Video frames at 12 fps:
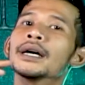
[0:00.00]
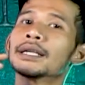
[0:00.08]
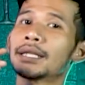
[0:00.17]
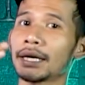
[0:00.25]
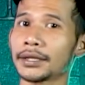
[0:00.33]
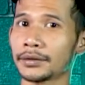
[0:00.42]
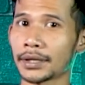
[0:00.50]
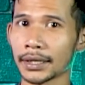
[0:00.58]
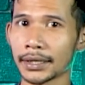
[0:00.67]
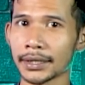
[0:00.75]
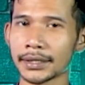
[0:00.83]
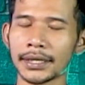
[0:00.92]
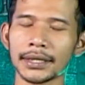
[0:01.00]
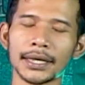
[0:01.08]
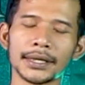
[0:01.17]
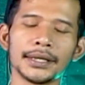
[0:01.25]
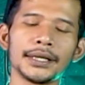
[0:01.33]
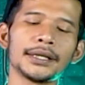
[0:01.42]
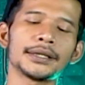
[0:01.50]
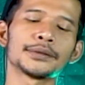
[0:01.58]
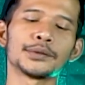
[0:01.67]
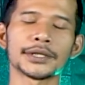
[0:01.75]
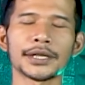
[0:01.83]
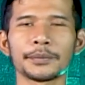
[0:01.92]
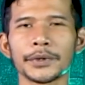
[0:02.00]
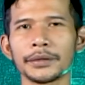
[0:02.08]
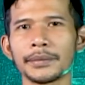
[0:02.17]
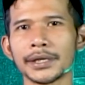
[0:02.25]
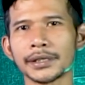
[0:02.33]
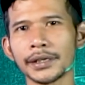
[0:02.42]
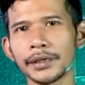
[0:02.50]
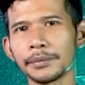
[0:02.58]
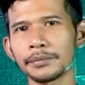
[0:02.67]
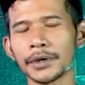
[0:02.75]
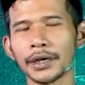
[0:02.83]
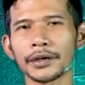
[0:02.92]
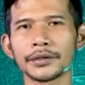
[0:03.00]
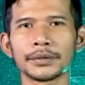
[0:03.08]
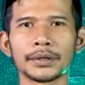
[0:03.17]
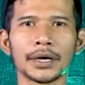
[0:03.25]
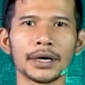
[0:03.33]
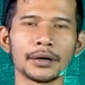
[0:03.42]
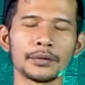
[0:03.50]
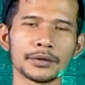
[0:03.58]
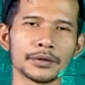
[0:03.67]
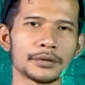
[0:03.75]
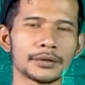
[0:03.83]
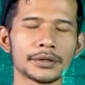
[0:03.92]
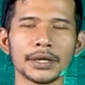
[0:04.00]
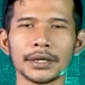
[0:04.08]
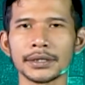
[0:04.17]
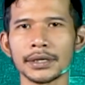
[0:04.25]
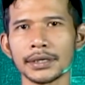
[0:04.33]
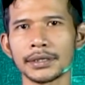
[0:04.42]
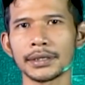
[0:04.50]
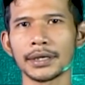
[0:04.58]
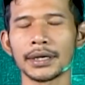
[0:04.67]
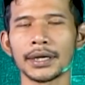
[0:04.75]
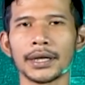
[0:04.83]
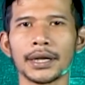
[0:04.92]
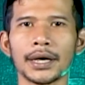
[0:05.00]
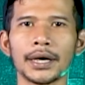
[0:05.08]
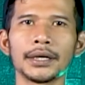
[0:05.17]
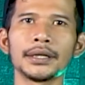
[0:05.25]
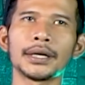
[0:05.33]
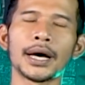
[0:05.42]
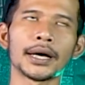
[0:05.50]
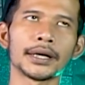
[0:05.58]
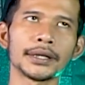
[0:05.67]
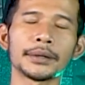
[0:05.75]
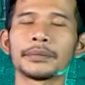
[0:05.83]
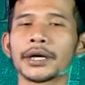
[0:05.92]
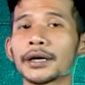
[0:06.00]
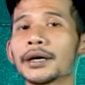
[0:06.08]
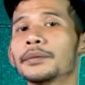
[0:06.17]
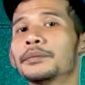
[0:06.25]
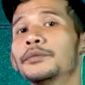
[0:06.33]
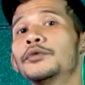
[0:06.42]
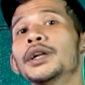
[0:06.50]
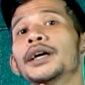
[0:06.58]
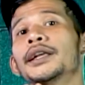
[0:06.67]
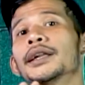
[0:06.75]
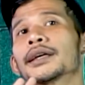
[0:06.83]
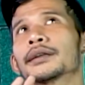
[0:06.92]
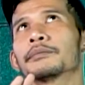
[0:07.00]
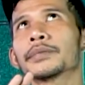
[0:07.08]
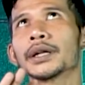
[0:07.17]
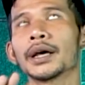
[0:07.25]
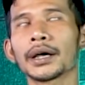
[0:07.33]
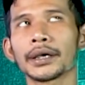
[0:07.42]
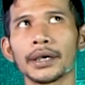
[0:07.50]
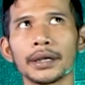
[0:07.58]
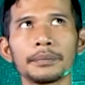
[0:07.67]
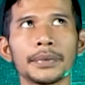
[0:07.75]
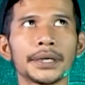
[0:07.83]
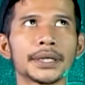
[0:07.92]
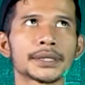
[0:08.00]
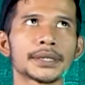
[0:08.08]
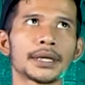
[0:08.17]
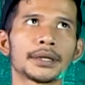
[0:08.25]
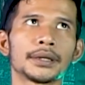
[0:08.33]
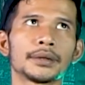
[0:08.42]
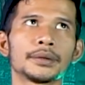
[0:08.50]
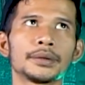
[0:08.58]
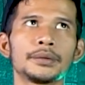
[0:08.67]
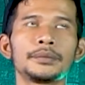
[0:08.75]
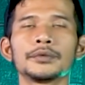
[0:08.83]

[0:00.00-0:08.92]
kita lanjut lagi ke ceritanya udah sampai di base camp mereka juga ngurus-ngurus registrasi dan lain-lain akhirnya mereka mulailah pendakian pada saat itu tuh